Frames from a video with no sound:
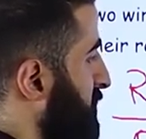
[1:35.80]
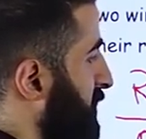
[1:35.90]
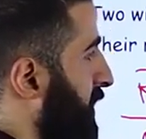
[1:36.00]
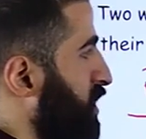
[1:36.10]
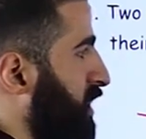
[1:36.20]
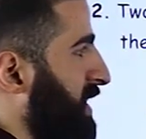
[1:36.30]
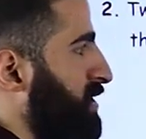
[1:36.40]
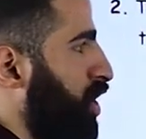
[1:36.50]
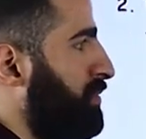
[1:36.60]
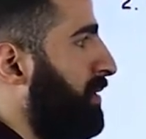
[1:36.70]
بي زي ما هي عشان
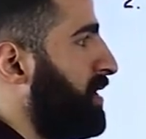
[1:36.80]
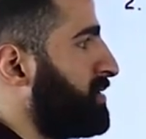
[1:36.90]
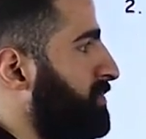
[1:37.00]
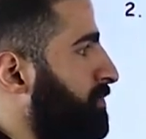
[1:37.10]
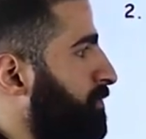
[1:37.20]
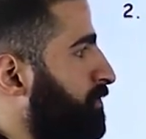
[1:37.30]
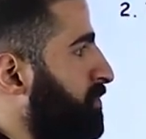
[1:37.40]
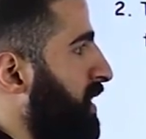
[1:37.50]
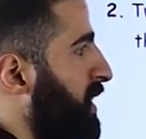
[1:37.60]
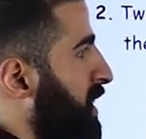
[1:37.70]
تكنسلهم مع بعض
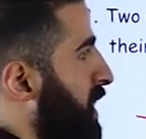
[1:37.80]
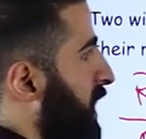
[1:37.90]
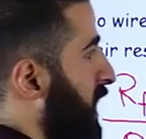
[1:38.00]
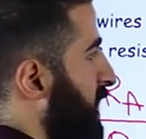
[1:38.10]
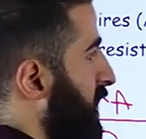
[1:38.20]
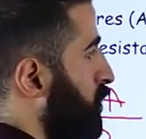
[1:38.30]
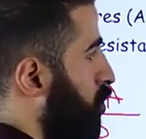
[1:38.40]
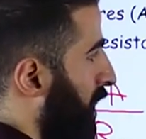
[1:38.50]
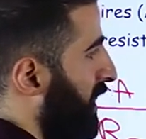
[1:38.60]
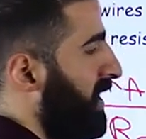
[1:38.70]
اريا
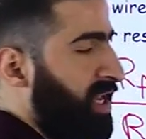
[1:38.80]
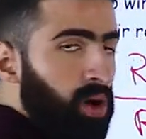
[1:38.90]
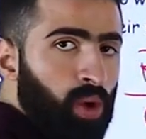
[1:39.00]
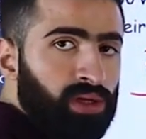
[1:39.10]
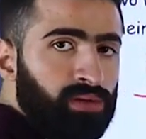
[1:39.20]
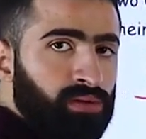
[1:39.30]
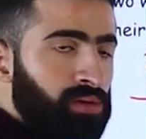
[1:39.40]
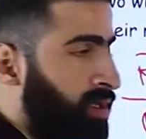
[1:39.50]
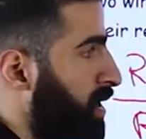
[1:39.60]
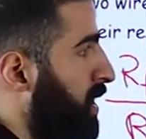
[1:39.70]
2 على اريا 1
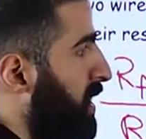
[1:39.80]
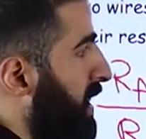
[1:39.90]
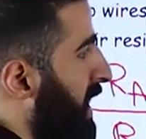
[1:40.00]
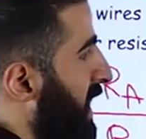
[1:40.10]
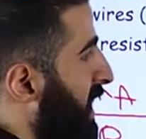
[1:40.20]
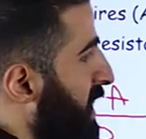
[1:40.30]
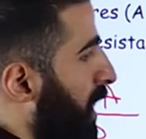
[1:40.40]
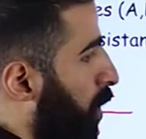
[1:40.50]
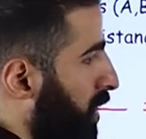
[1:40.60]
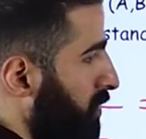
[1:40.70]

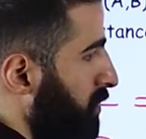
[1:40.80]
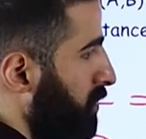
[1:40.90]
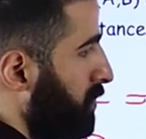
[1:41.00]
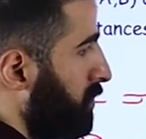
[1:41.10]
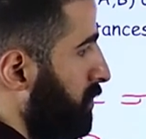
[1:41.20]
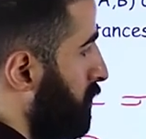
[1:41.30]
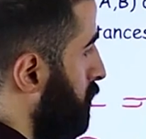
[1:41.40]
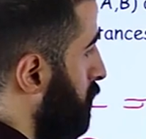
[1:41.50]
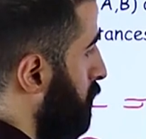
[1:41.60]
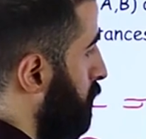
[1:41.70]
اريا 1
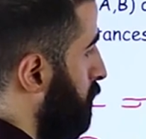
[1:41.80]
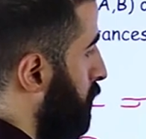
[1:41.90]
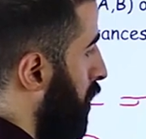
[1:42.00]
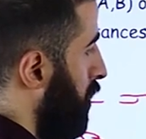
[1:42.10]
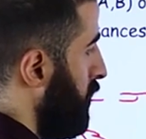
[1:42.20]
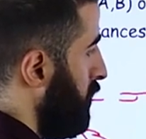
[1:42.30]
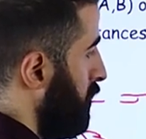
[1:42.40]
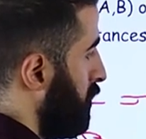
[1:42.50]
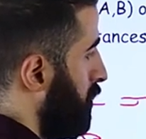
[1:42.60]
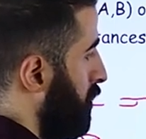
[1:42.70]
باي
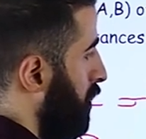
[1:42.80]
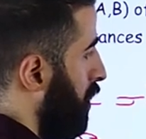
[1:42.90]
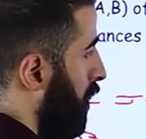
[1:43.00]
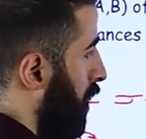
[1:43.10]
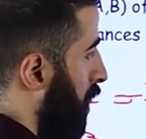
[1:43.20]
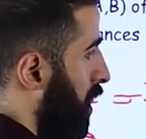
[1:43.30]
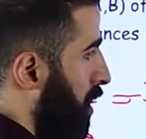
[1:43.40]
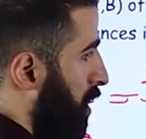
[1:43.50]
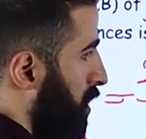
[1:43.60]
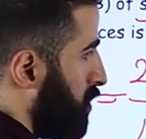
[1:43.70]

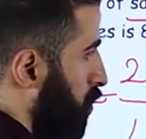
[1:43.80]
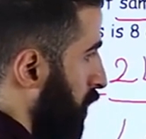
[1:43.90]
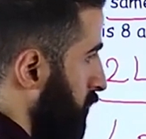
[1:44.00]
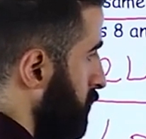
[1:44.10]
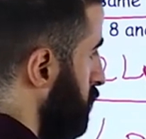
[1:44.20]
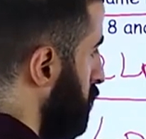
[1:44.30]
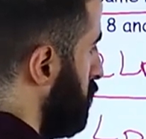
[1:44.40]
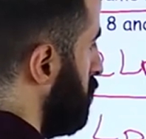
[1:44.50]
ار 1